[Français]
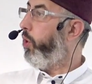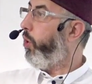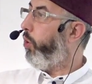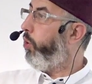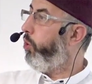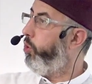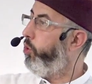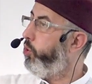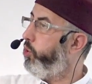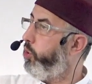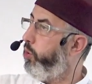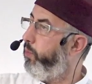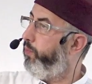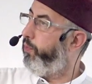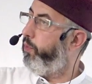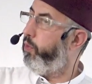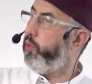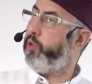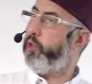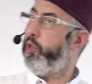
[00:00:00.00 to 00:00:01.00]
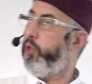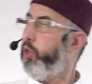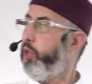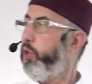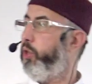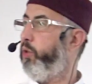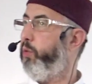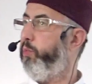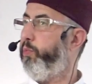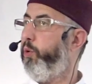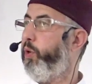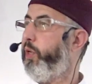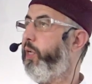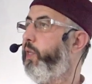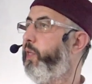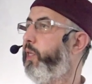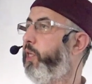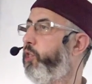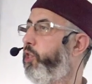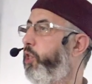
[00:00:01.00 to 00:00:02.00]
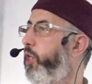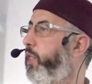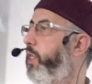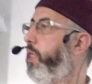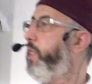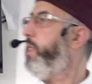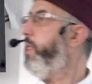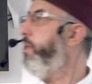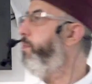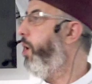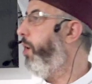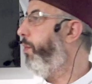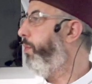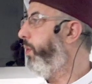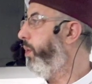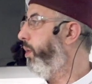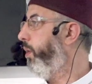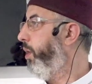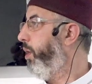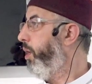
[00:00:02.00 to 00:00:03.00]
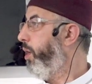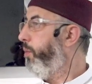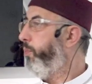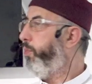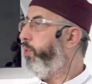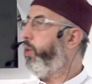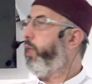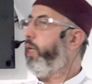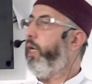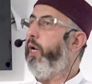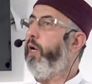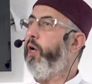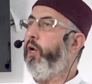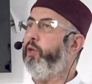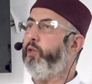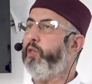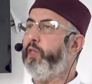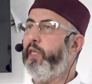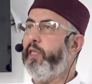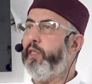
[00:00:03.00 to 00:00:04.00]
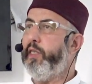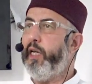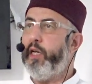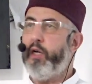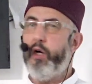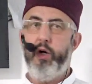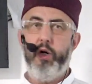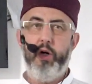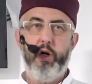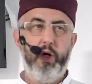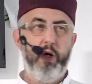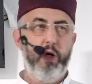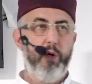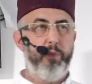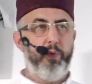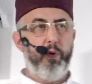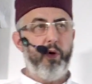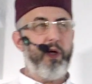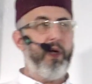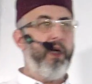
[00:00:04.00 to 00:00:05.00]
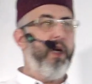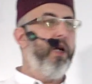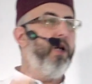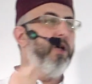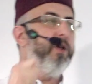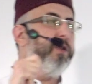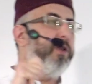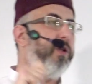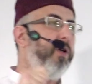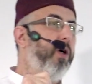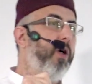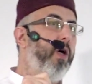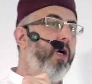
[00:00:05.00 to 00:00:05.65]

On les subventionne pour qu'ils achètent des immeubles, pour qu'ils lancent des écoles, pour qu'ils lancent...